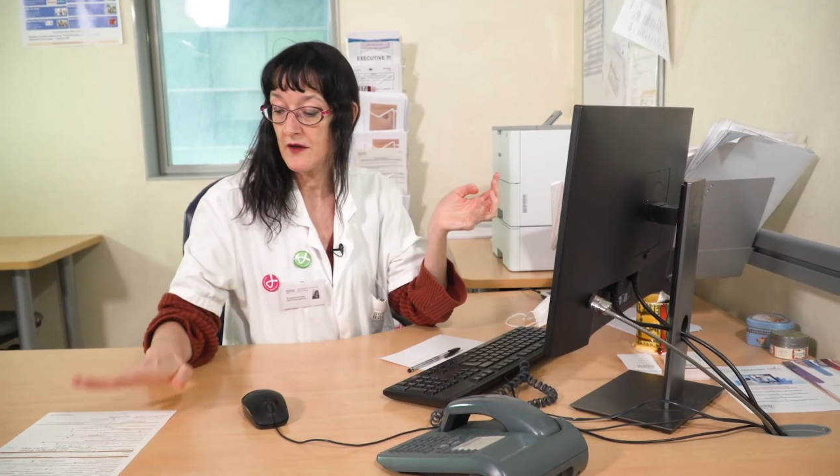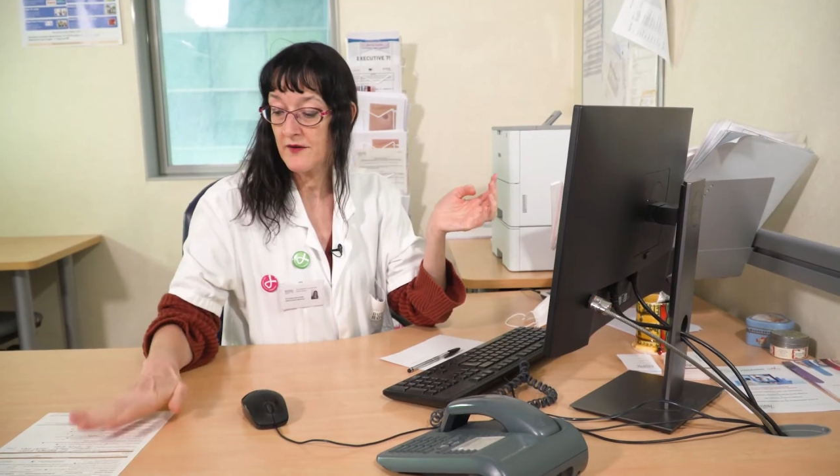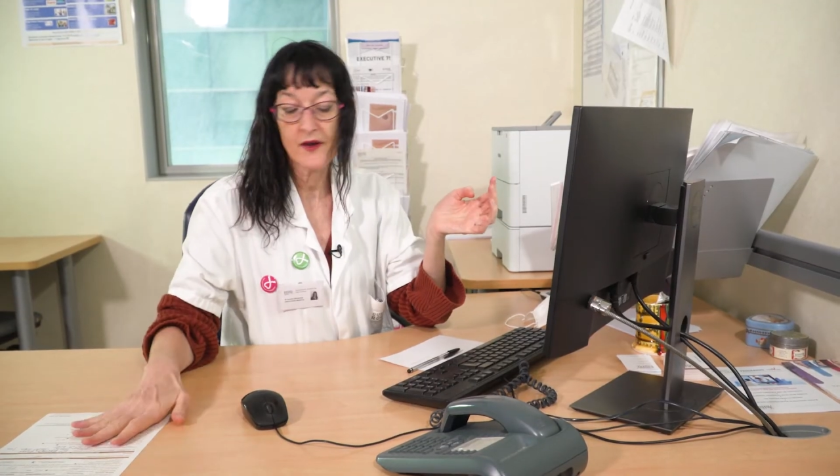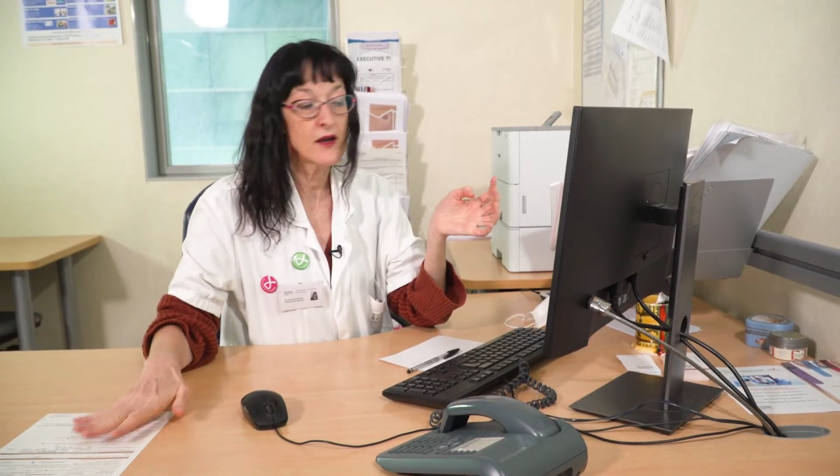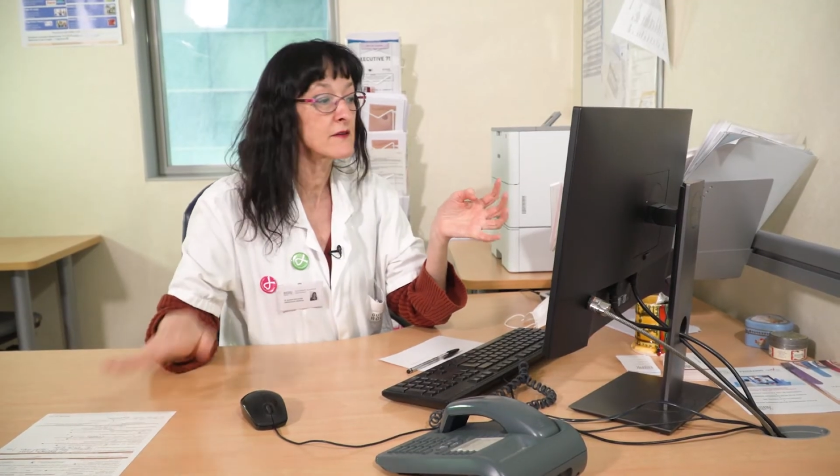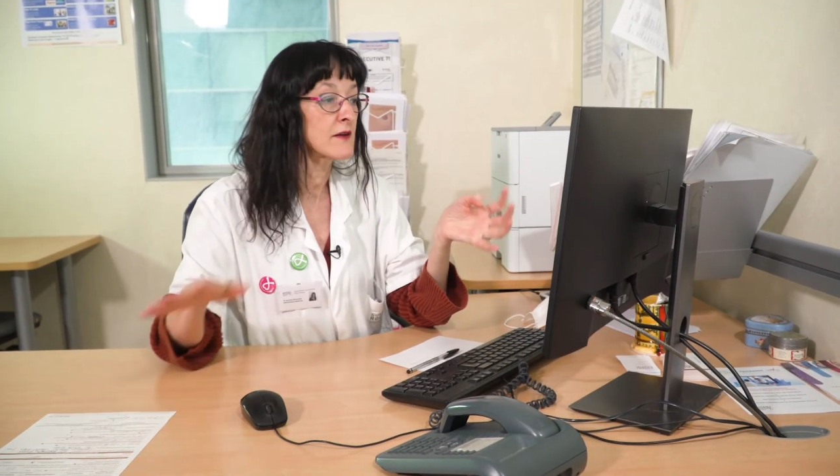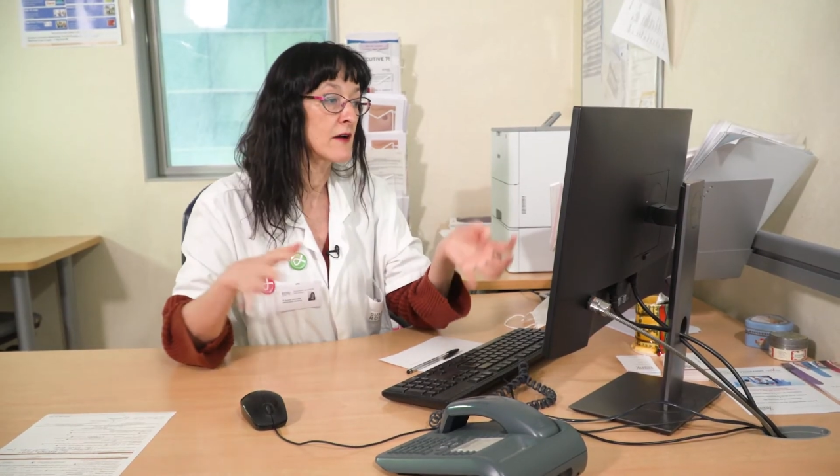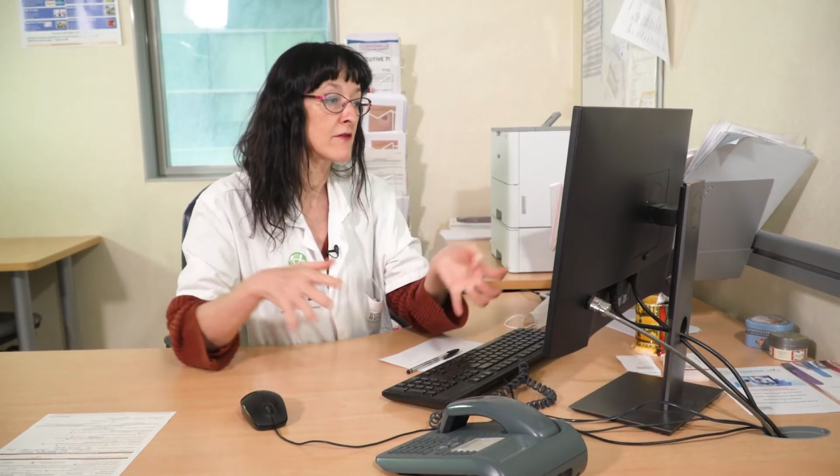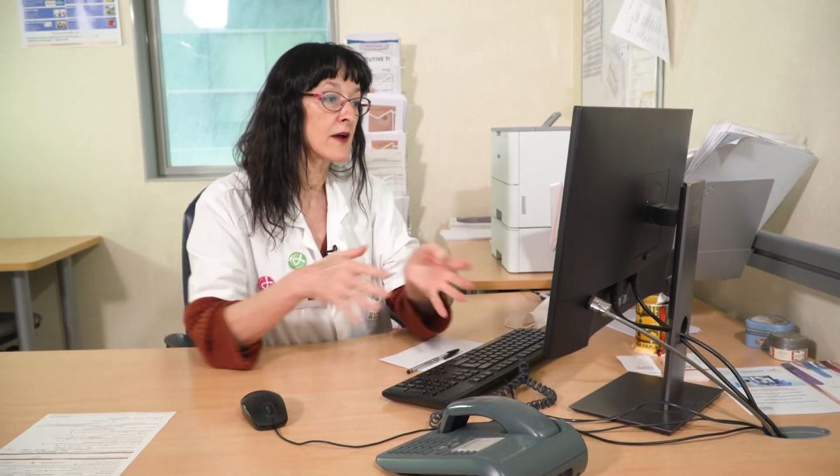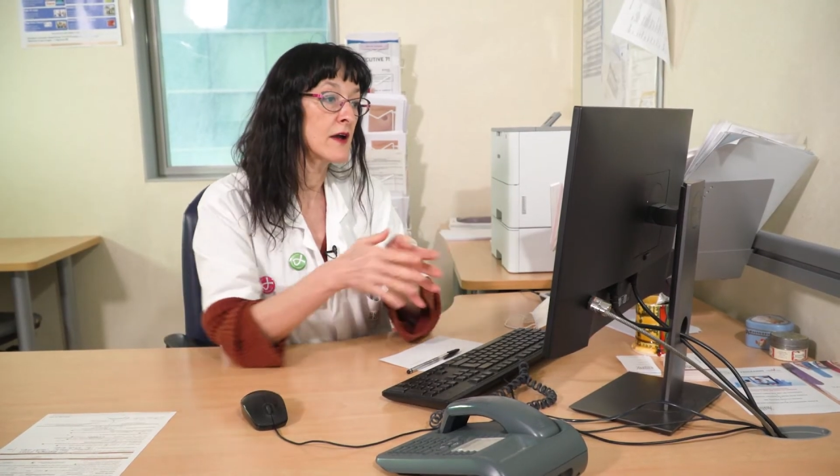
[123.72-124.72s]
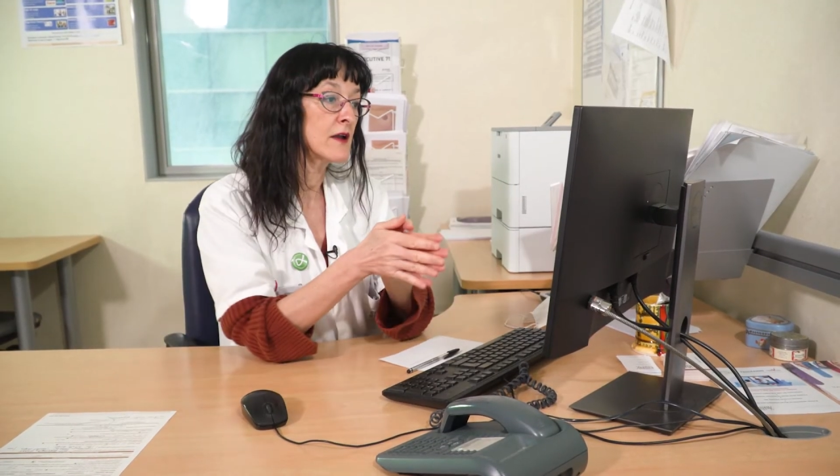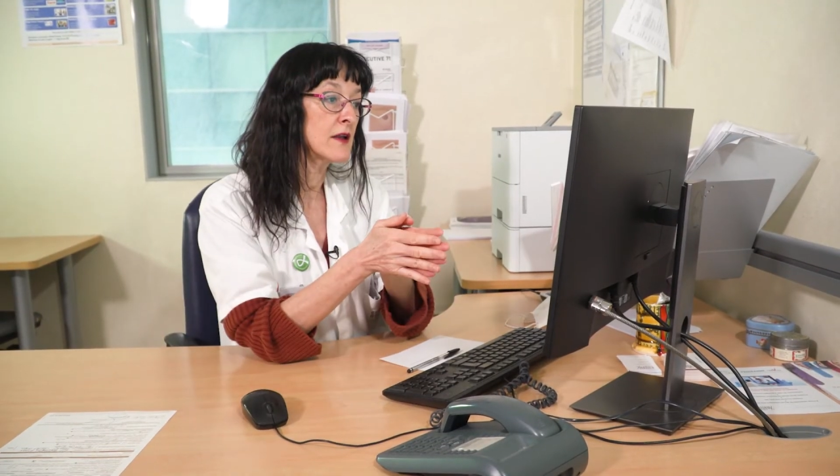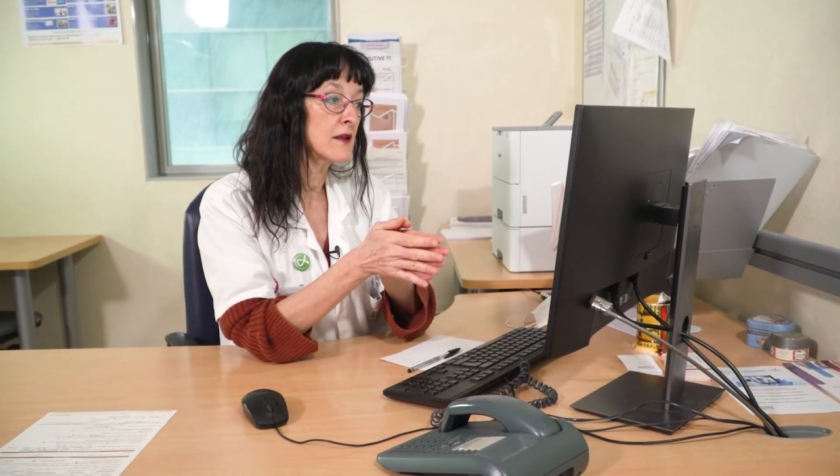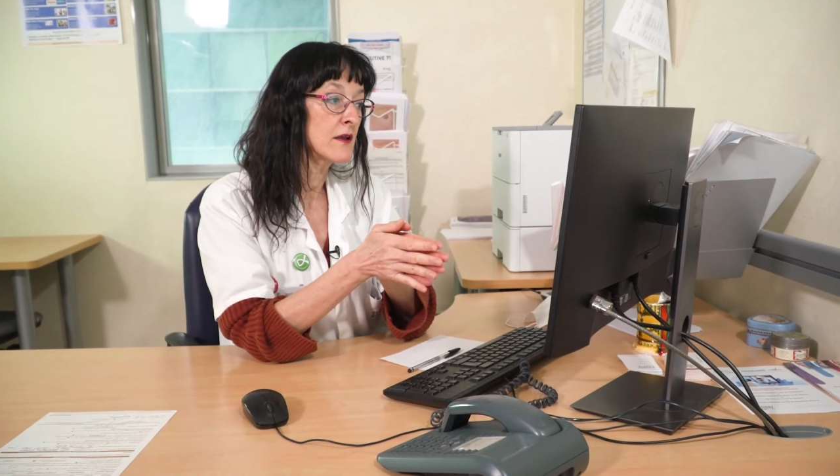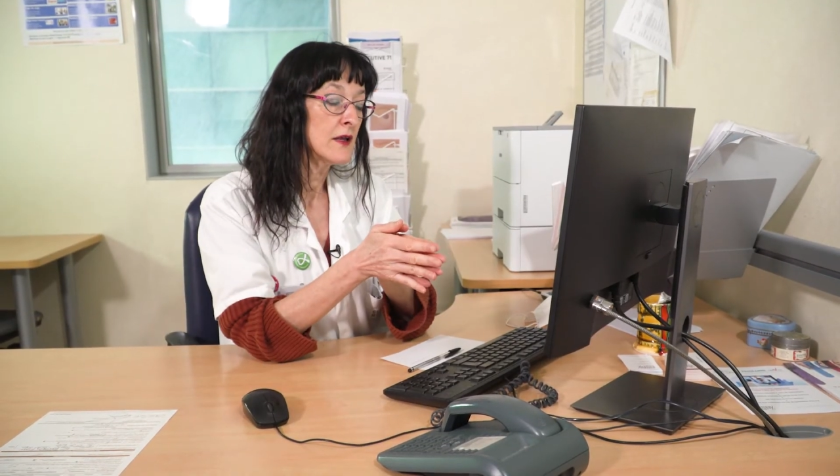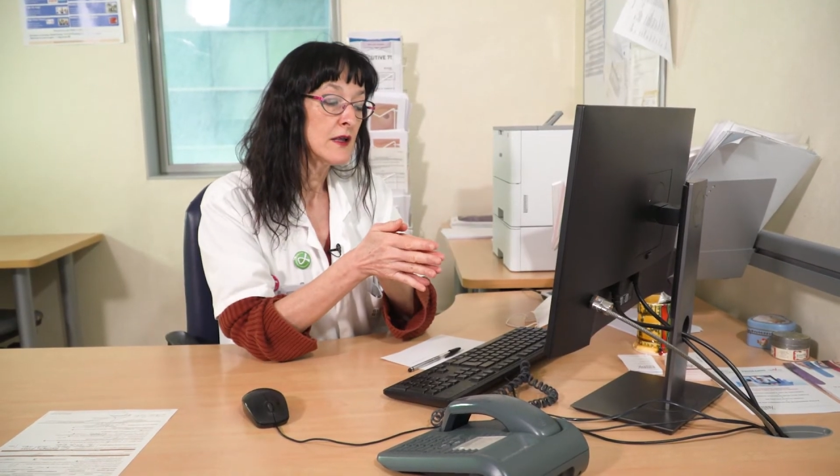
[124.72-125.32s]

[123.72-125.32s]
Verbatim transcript: les arrêts de travail,